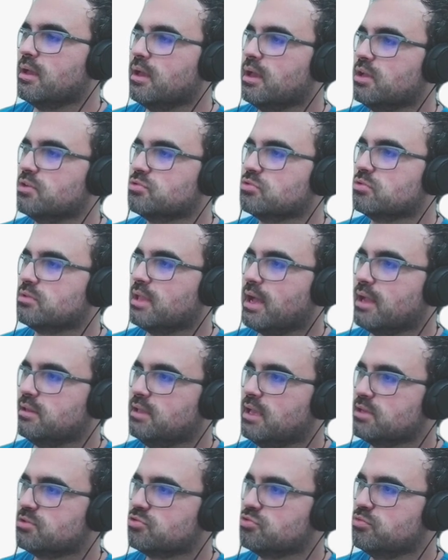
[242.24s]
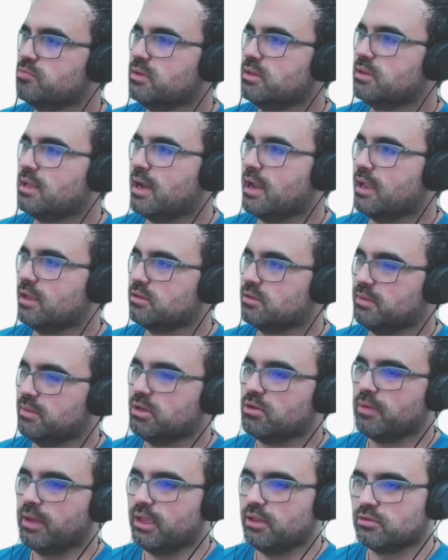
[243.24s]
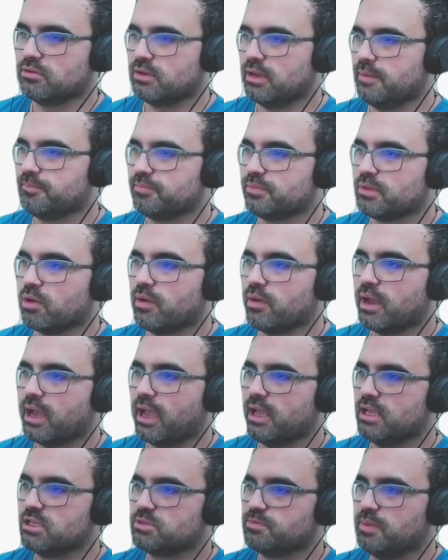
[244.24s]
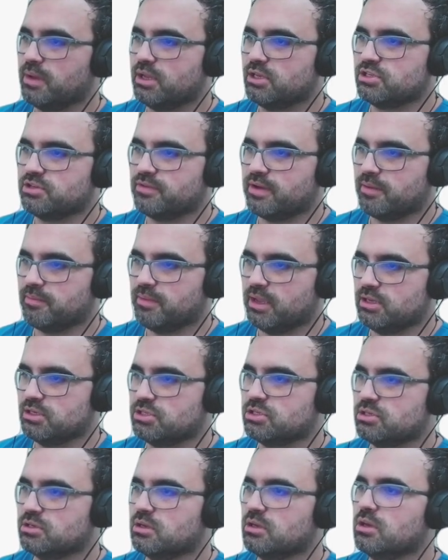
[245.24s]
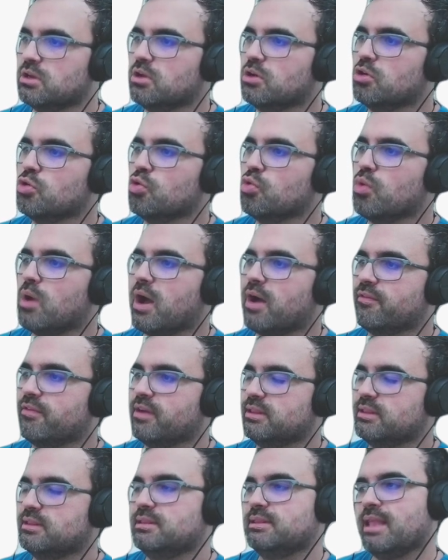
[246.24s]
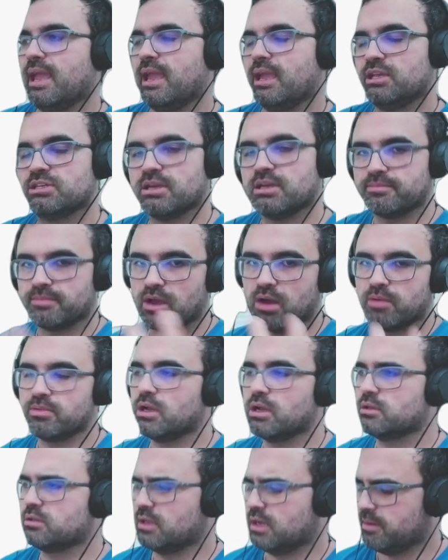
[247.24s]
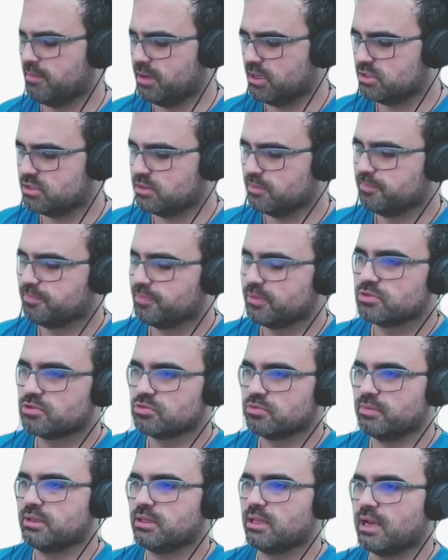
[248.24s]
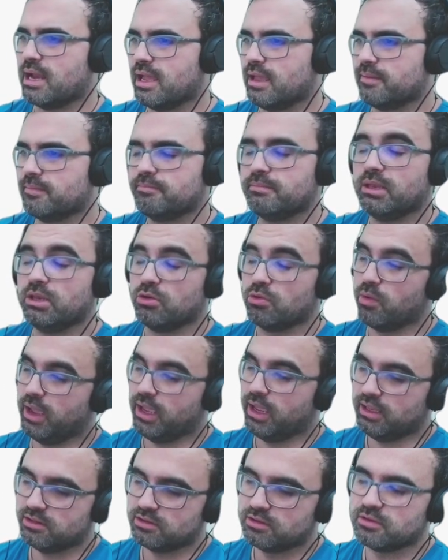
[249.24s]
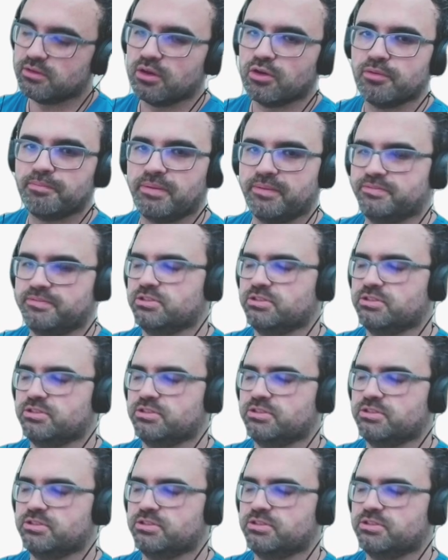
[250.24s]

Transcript: resultado e é subtraindo e diminuindo, né? Então, respectivamente, o A vai ter que chamar obrigatoriamente subtrai, diminuindo, opa,